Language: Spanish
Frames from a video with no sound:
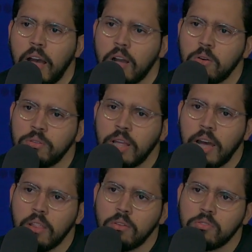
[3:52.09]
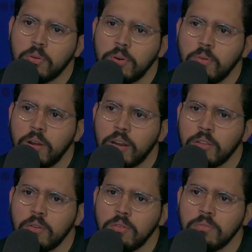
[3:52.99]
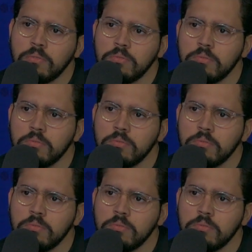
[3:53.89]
acostado sobre un cartón